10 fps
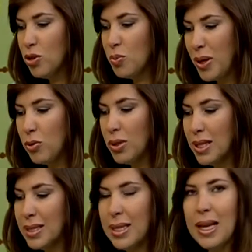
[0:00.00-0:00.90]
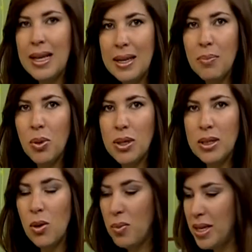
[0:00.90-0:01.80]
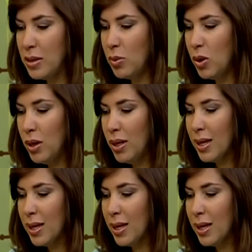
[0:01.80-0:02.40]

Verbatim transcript: nos pregunta si la lipo es lo mismo